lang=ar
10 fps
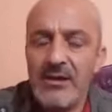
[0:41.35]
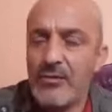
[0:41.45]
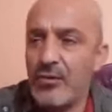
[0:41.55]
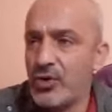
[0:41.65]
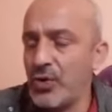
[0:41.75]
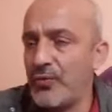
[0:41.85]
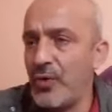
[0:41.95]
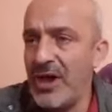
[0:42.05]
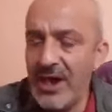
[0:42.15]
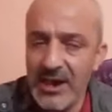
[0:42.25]
كون
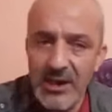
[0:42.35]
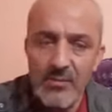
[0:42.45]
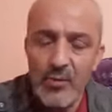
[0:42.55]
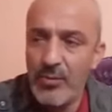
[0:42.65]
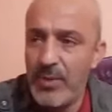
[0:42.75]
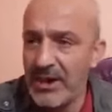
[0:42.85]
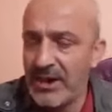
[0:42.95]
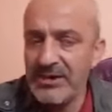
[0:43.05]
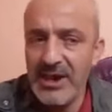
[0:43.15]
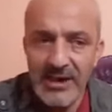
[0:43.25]
نشوفوا اخر مباراه
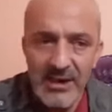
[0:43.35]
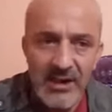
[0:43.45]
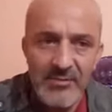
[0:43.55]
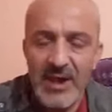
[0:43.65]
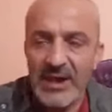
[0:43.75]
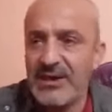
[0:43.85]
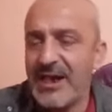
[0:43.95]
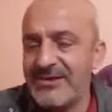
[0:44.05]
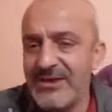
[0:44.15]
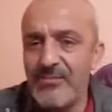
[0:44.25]
تاع رياض محرز
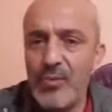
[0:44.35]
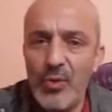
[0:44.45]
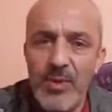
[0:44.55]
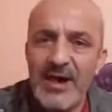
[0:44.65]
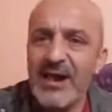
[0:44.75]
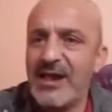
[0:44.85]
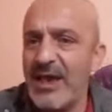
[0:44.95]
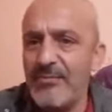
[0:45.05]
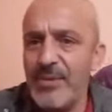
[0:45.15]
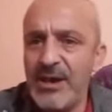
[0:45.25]
قدم مباراه
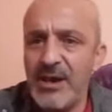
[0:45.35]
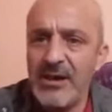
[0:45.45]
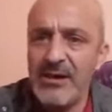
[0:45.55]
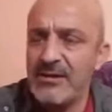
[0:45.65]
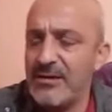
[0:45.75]
كبيره